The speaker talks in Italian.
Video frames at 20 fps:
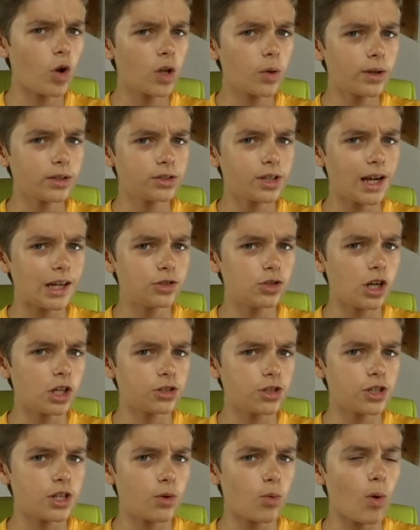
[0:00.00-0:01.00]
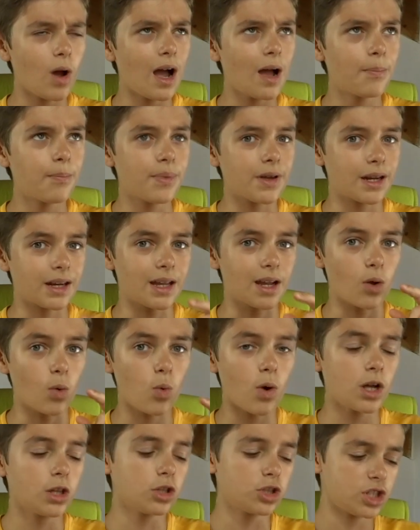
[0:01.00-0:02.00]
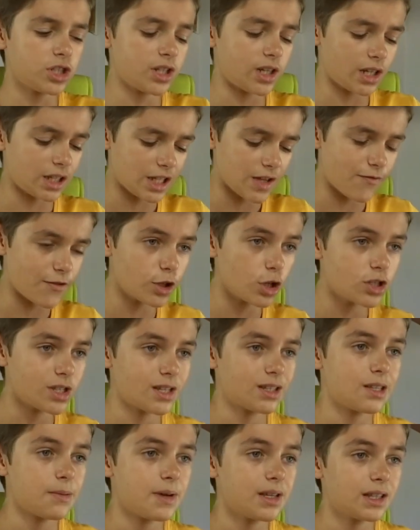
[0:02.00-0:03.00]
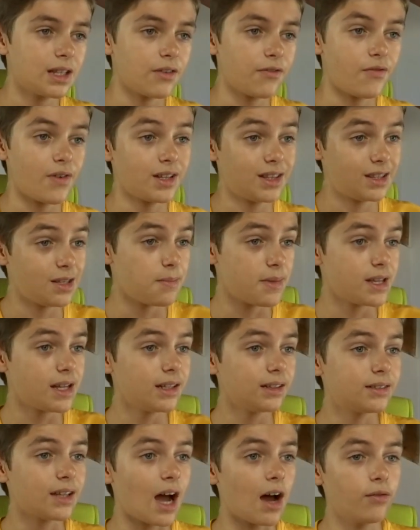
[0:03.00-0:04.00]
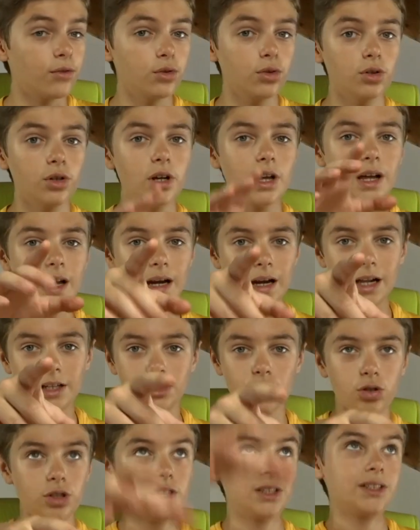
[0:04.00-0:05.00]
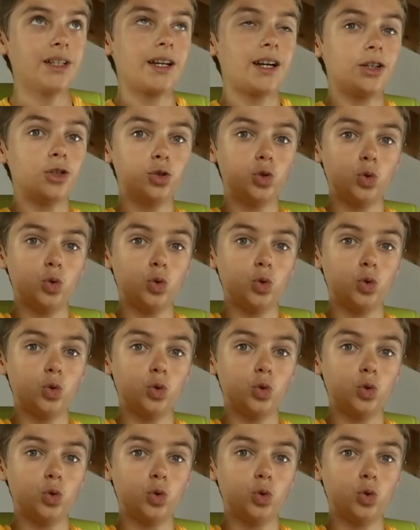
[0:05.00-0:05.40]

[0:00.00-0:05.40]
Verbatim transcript: In questo caso la Sony qua perché quando ci saranno i video esattamente fatti bene al tavolo la Sony sarà